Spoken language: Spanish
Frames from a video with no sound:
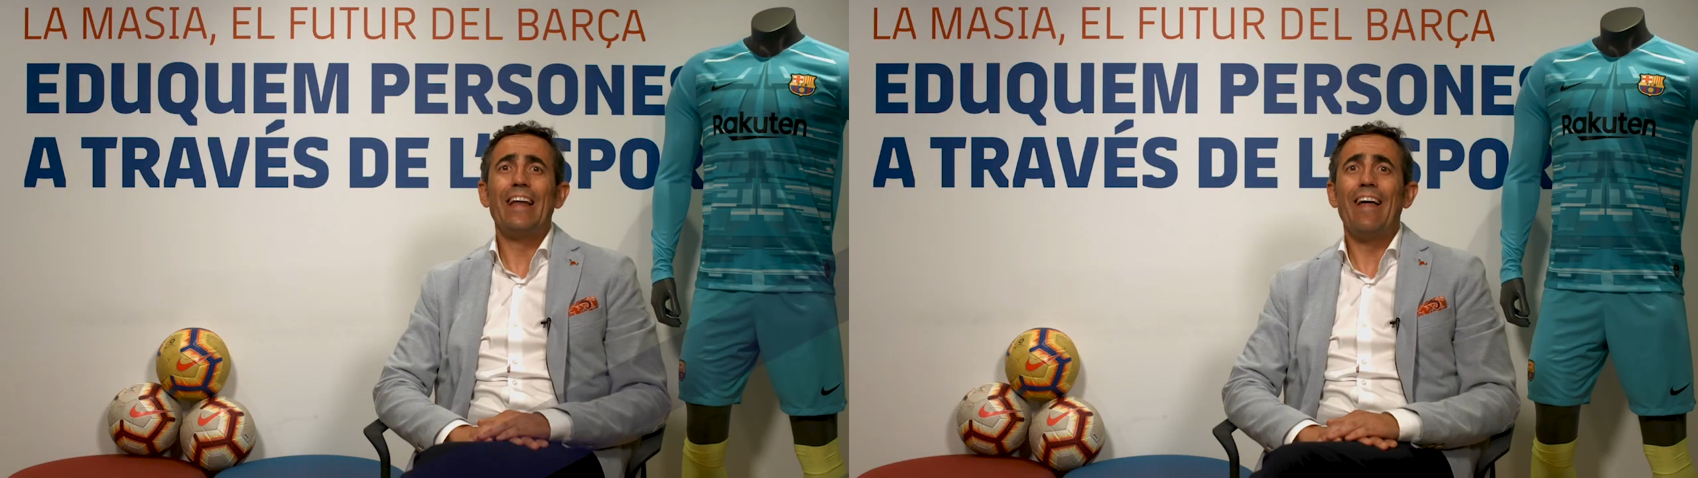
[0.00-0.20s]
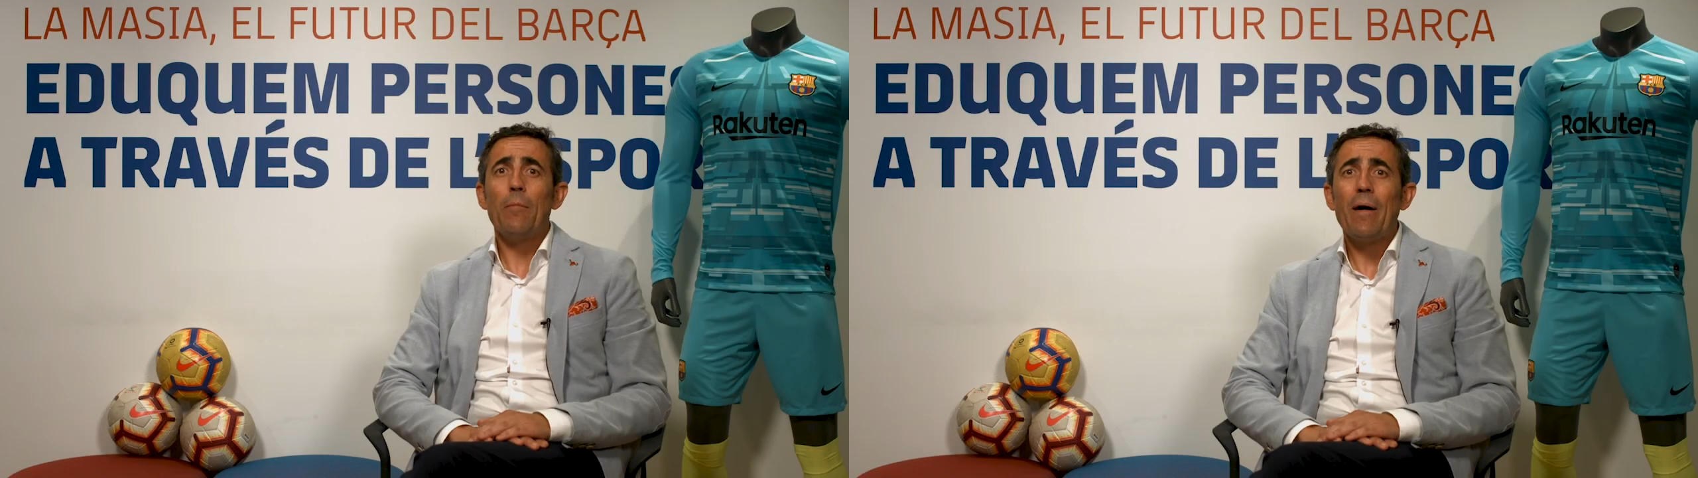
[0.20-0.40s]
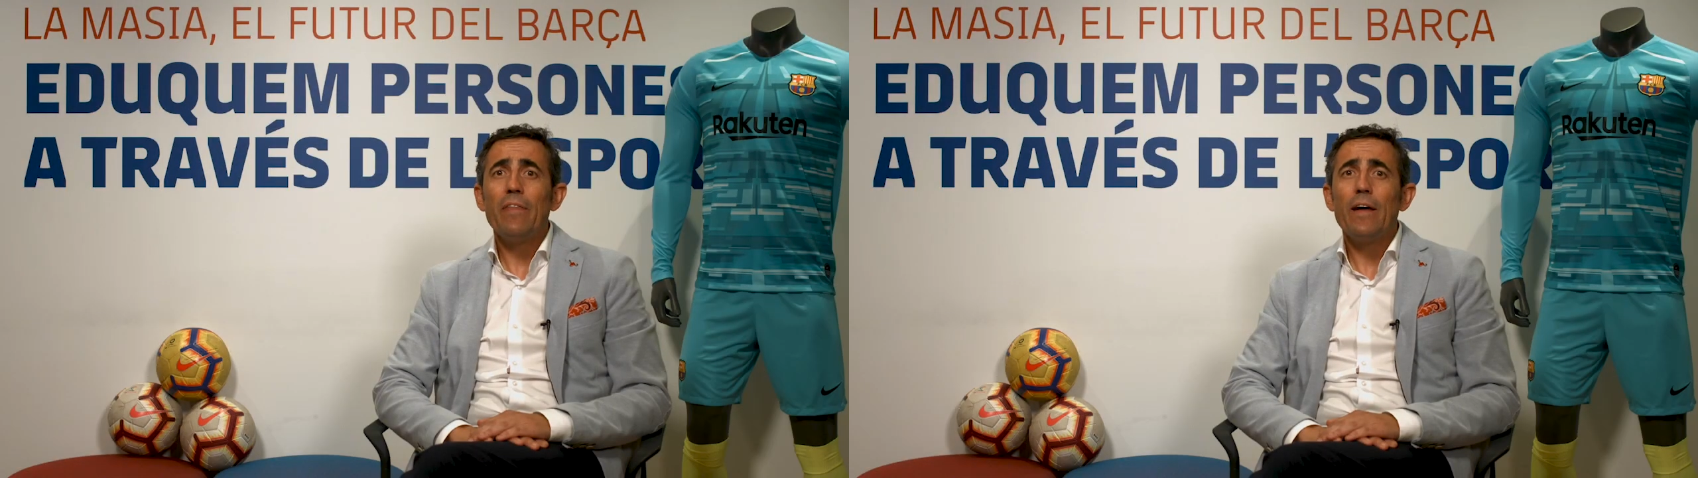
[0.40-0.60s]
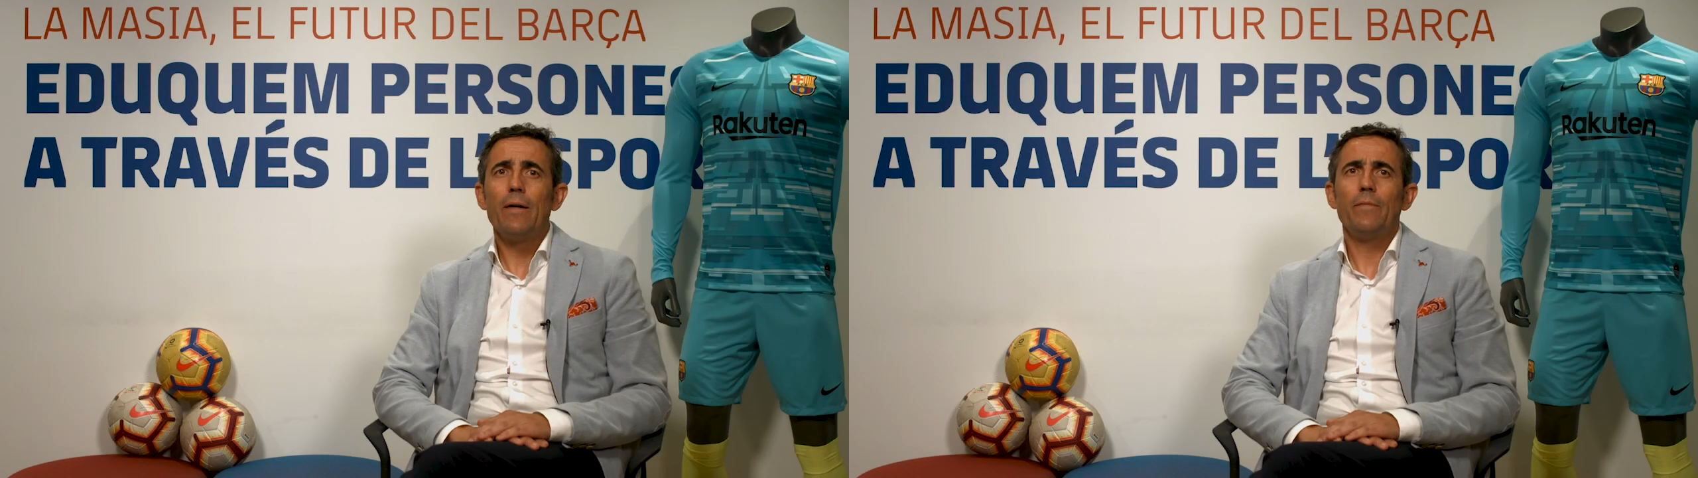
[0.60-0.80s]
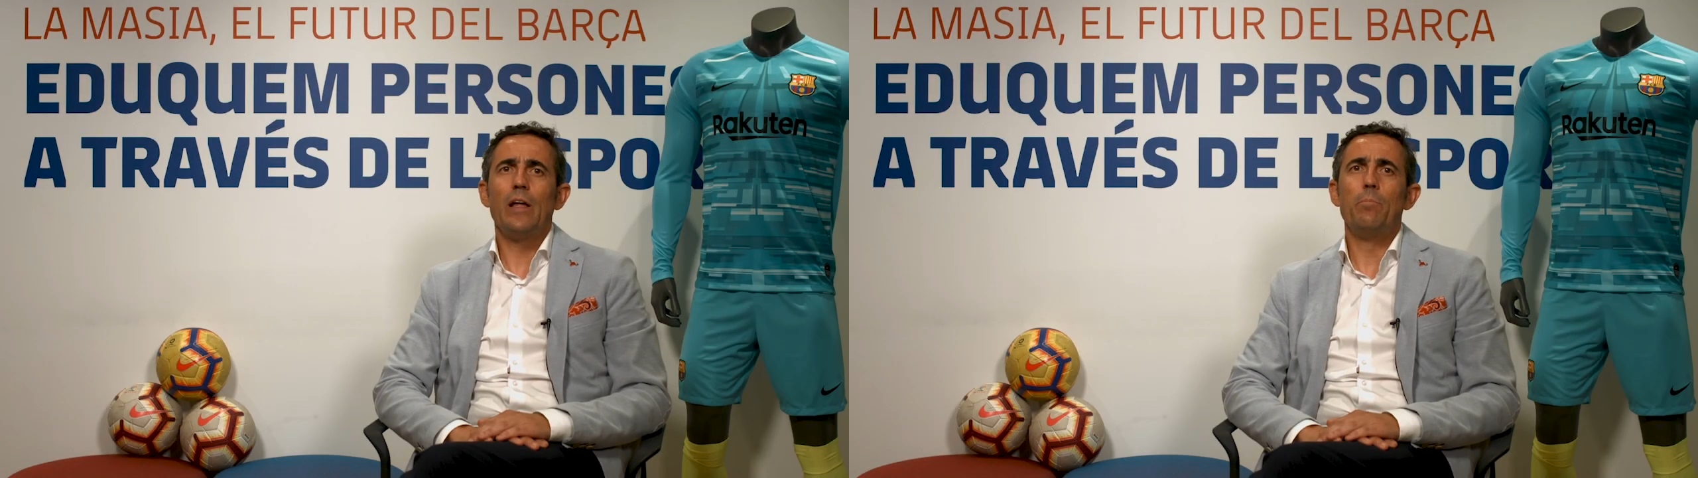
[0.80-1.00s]
la
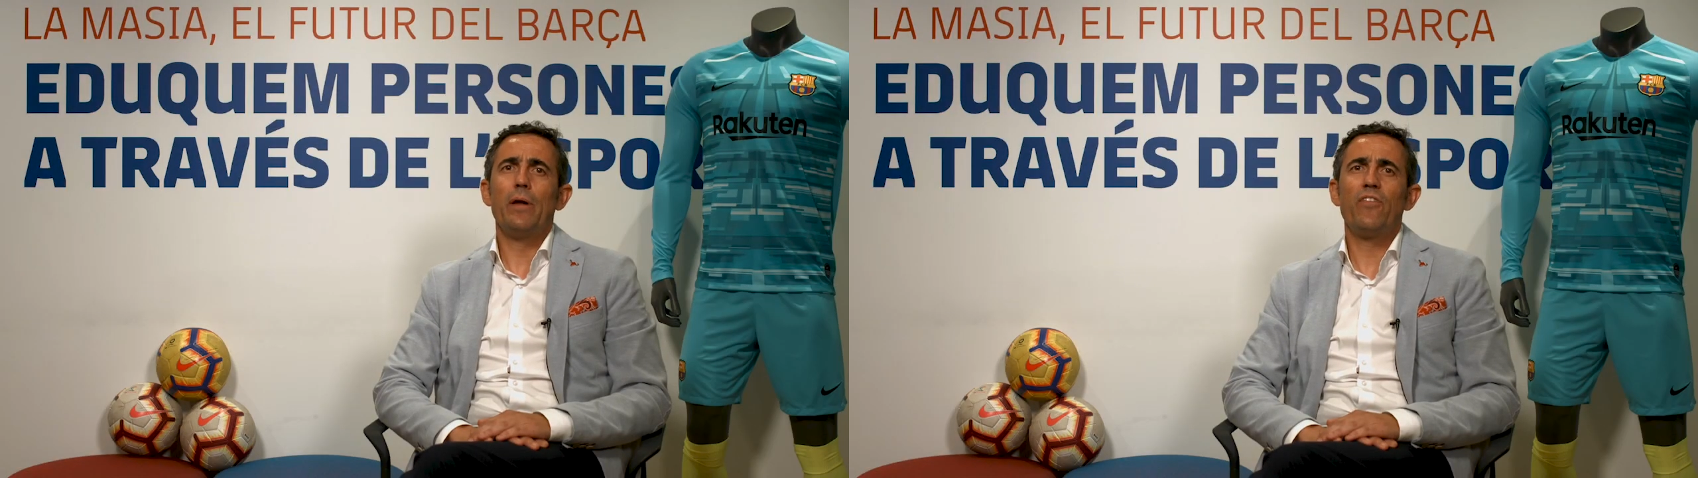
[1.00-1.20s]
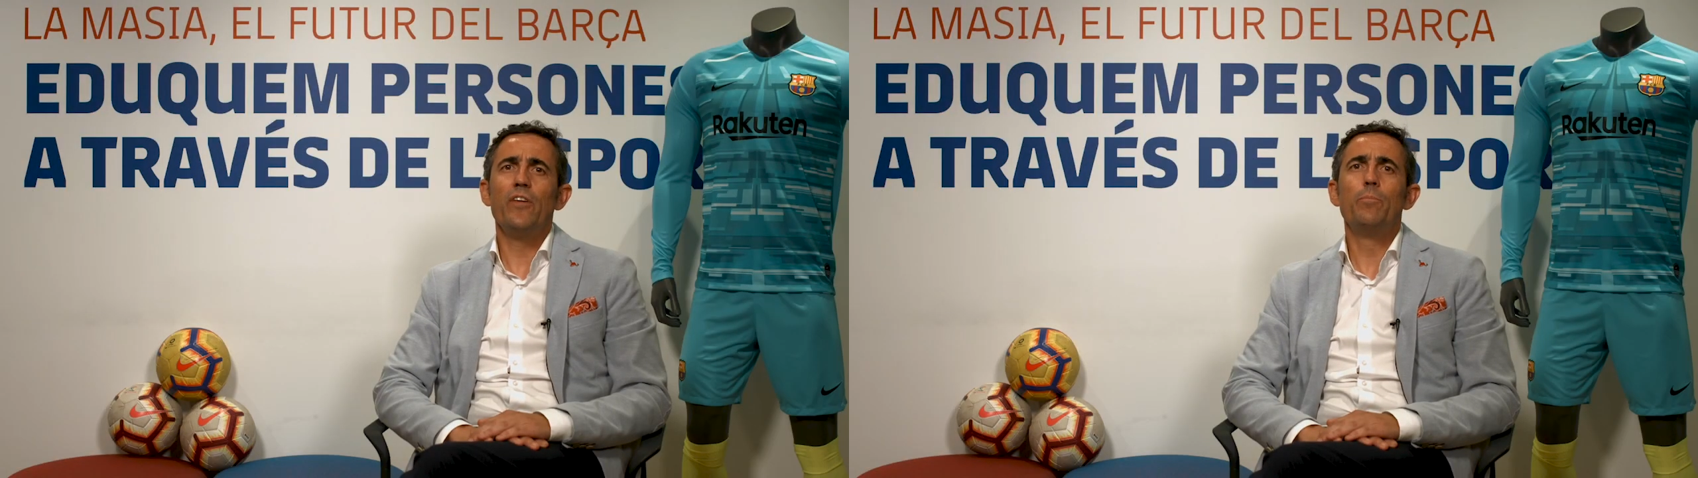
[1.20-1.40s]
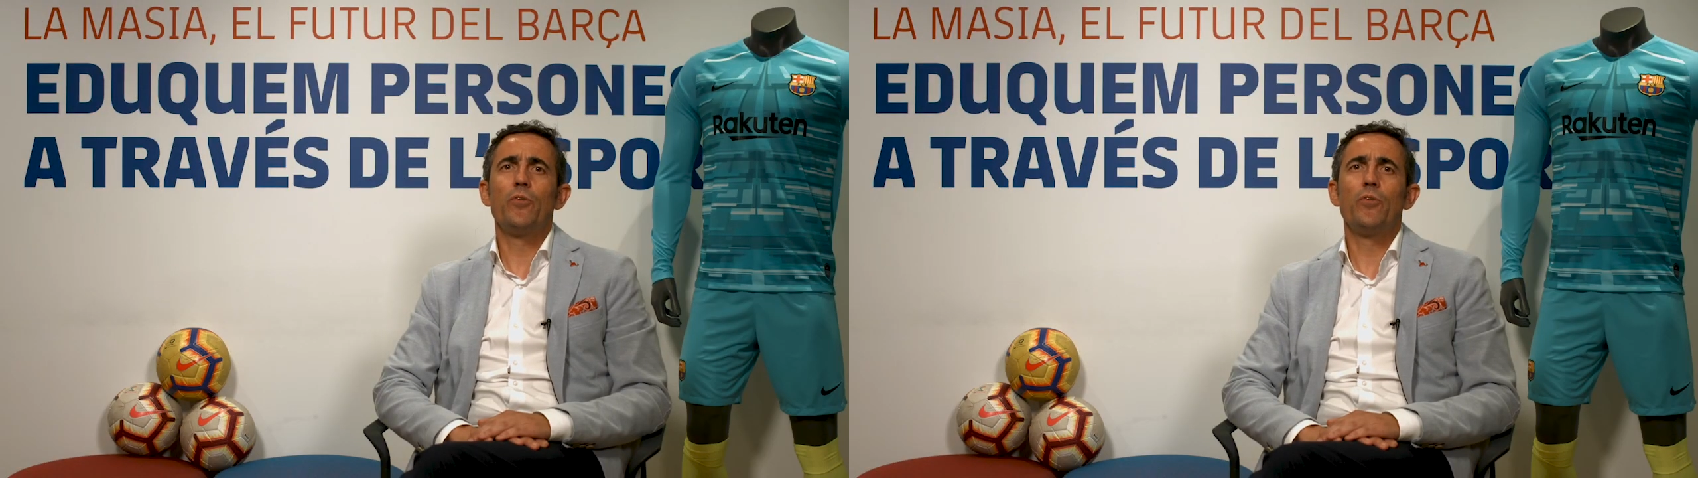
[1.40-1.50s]
demanda del perfil